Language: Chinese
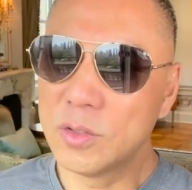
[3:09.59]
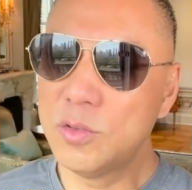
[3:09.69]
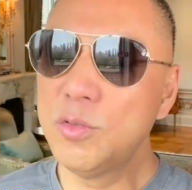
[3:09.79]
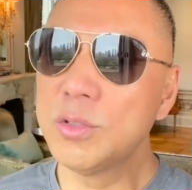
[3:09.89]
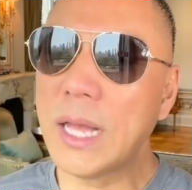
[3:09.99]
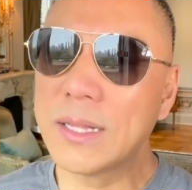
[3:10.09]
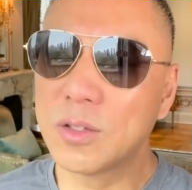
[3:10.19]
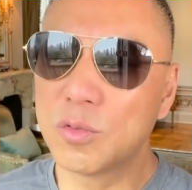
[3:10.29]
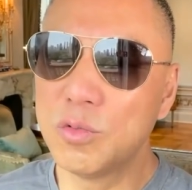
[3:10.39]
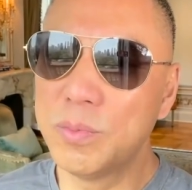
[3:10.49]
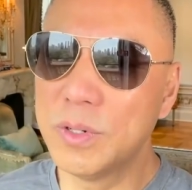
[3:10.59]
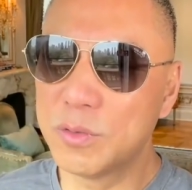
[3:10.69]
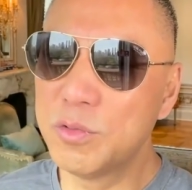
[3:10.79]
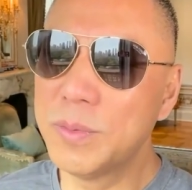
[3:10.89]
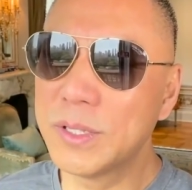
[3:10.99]
巨大的突破，
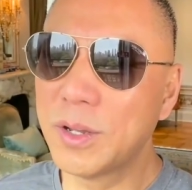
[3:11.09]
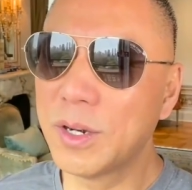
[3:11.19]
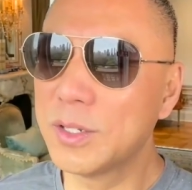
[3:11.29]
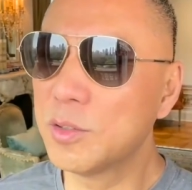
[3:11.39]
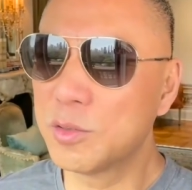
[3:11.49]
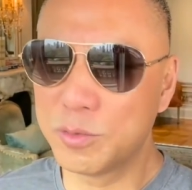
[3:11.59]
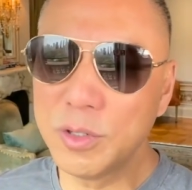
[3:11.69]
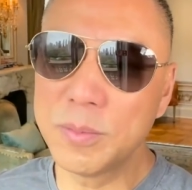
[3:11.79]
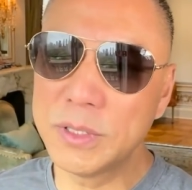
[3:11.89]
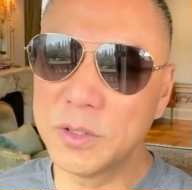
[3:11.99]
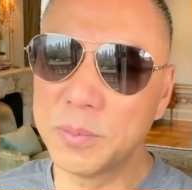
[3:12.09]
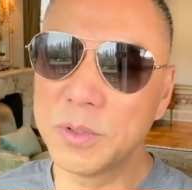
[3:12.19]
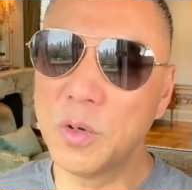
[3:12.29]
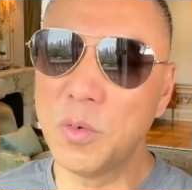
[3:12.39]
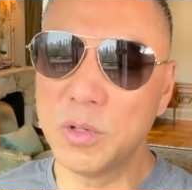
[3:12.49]
突破到了就所有媒体不
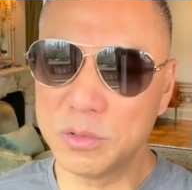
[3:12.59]
能活，